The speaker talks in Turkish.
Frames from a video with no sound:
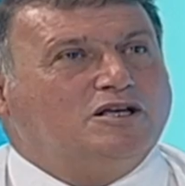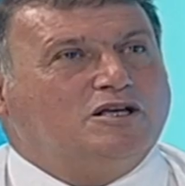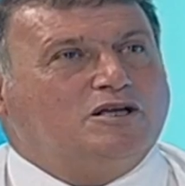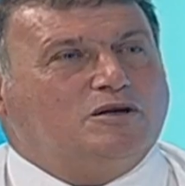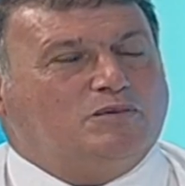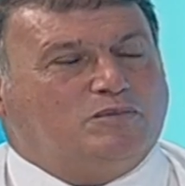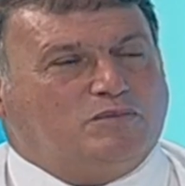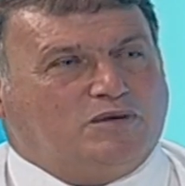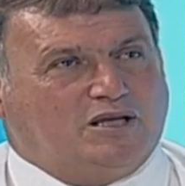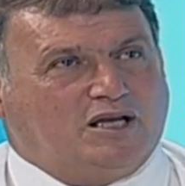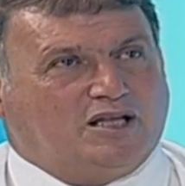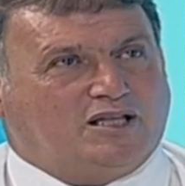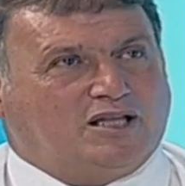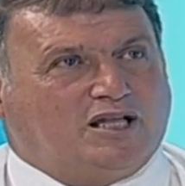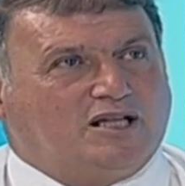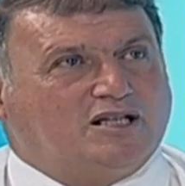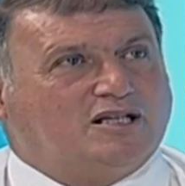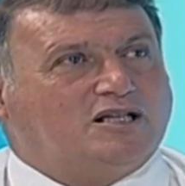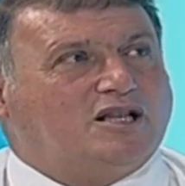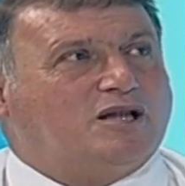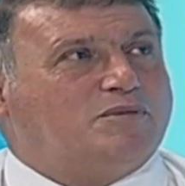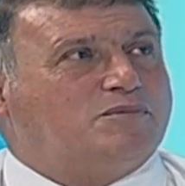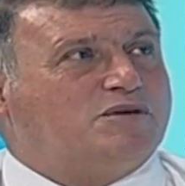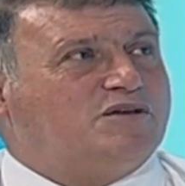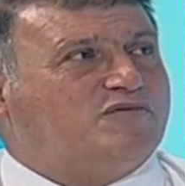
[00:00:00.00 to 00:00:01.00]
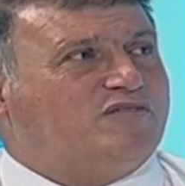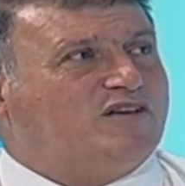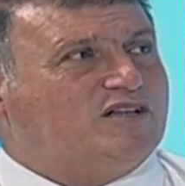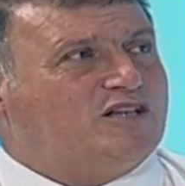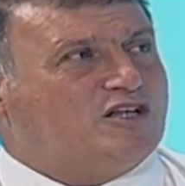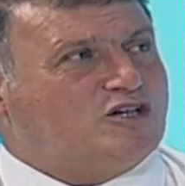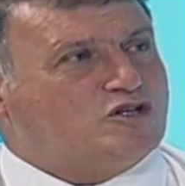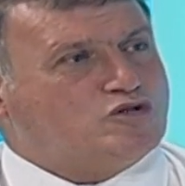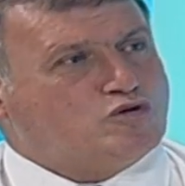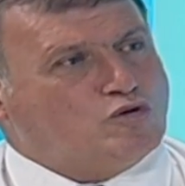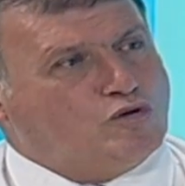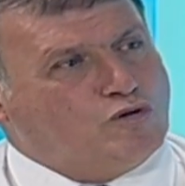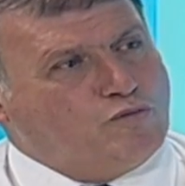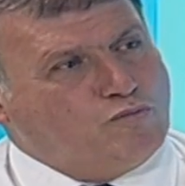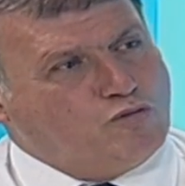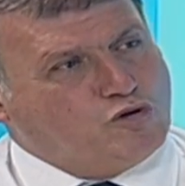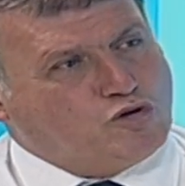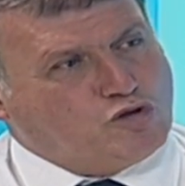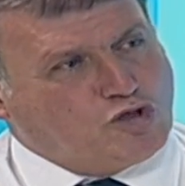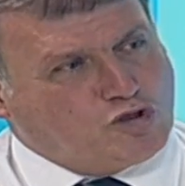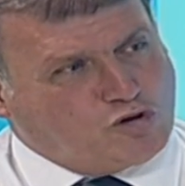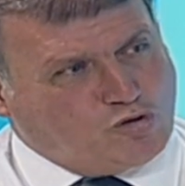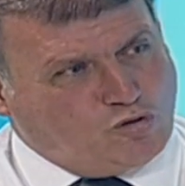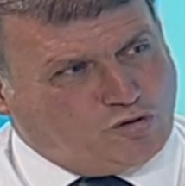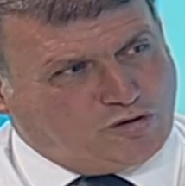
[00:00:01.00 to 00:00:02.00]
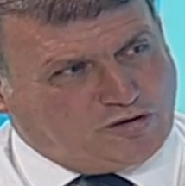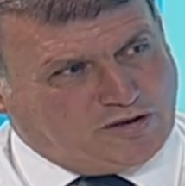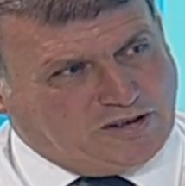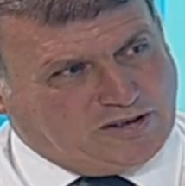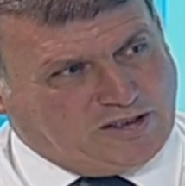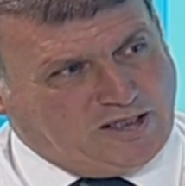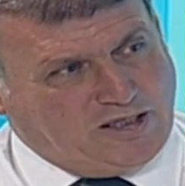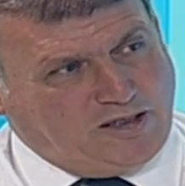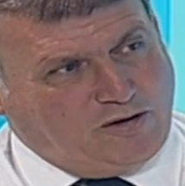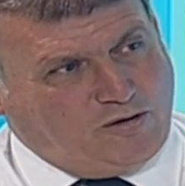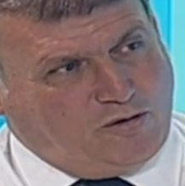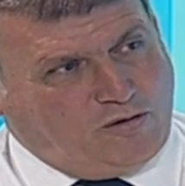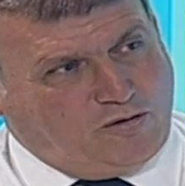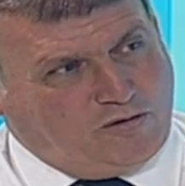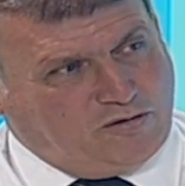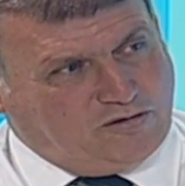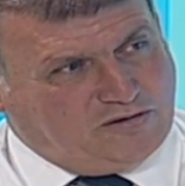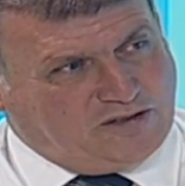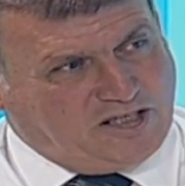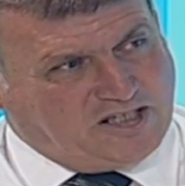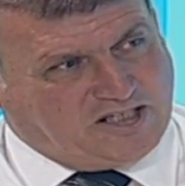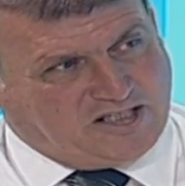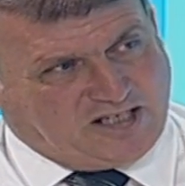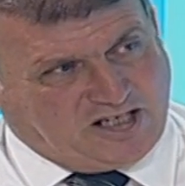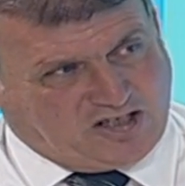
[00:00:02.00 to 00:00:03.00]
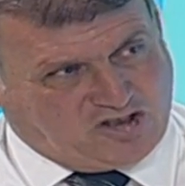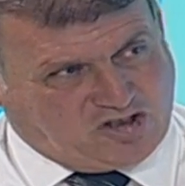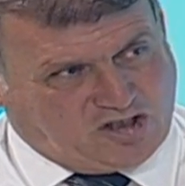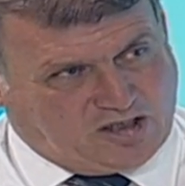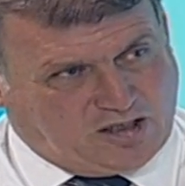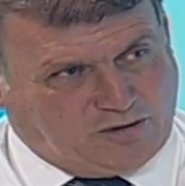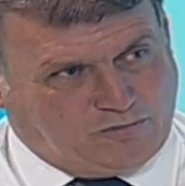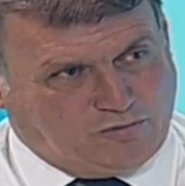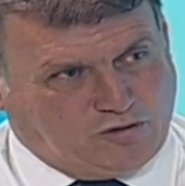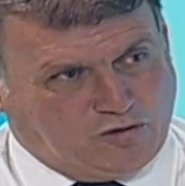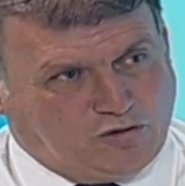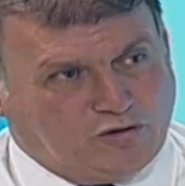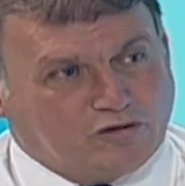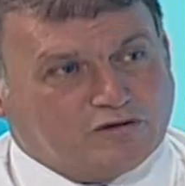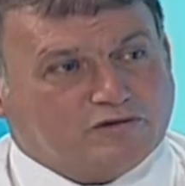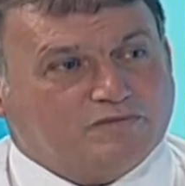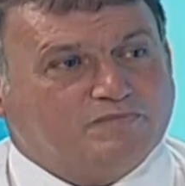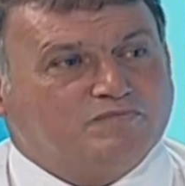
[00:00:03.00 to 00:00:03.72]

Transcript: bir etelide bir federasyonun bütçesi ortada. O destek çıkamıyor.